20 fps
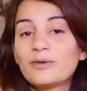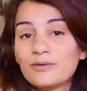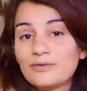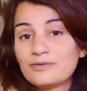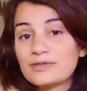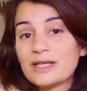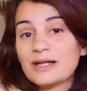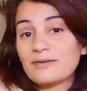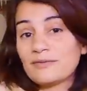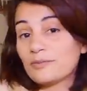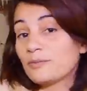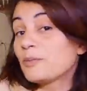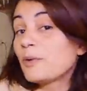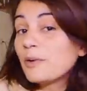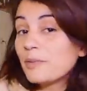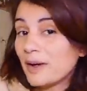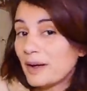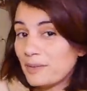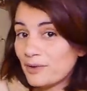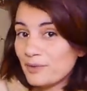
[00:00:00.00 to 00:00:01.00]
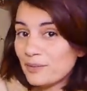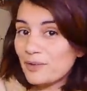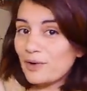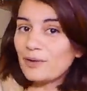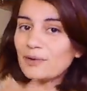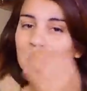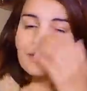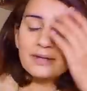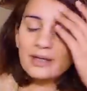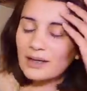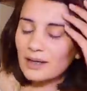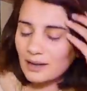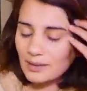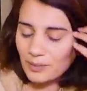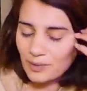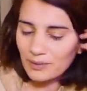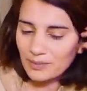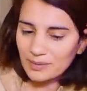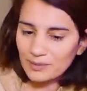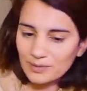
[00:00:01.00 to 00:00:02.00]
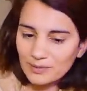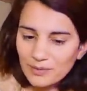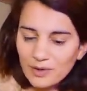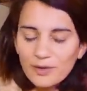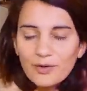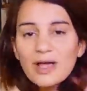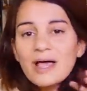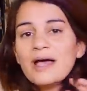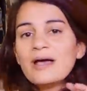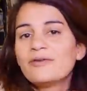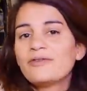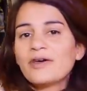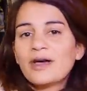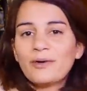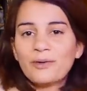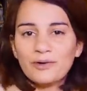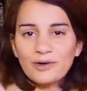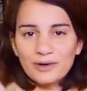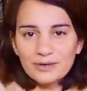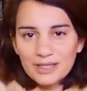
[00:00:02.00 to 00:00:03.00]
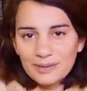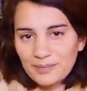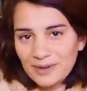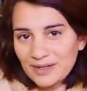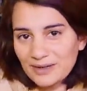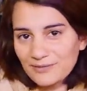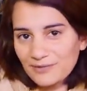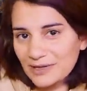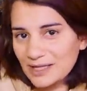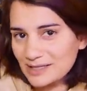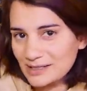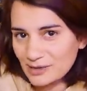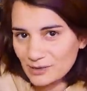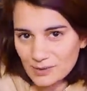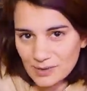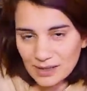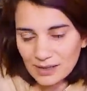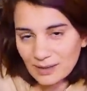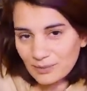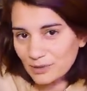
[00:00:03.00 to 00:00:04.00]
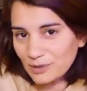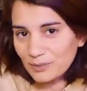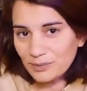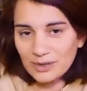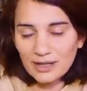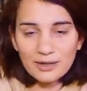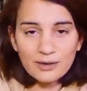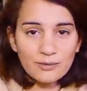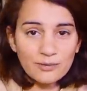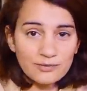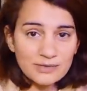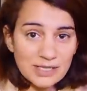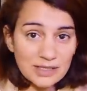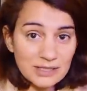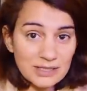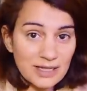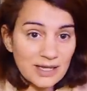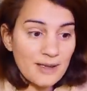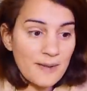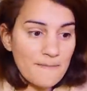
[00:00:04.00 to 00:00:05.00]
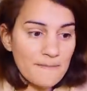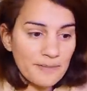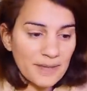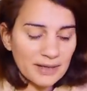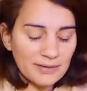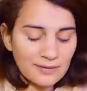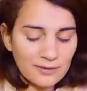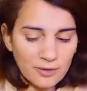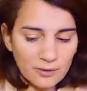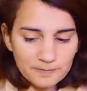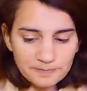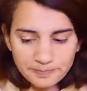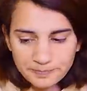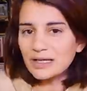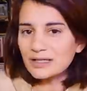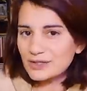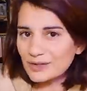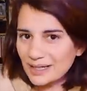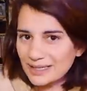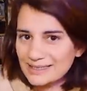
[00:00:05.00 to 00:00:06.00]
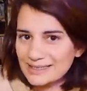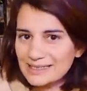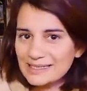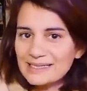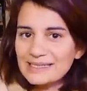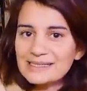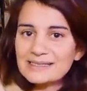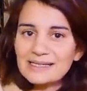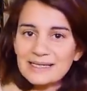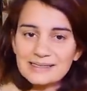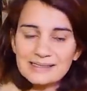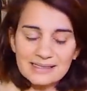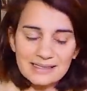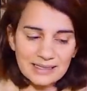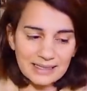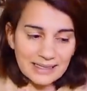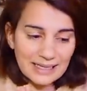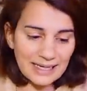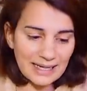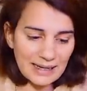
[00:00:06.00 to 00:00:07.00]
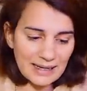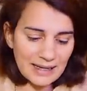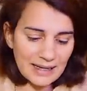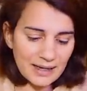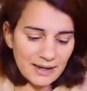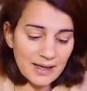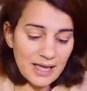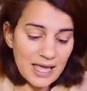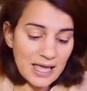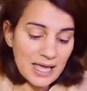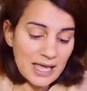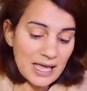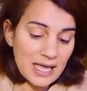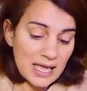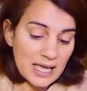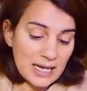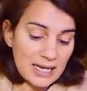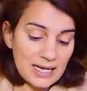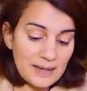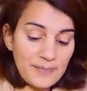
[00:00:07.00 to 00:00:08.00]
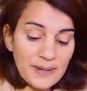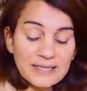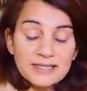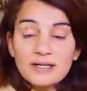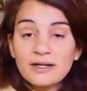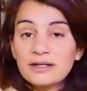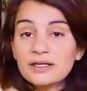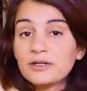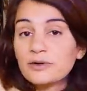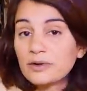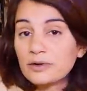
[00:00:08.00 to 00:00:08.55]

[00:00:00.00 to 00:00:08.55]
que vous allez probablement, très probablement, faire encore des bénéfices sur les crypto-monnaies que vous achetez maintenant. Cela dit, ça c'est clair, les personnes qui ont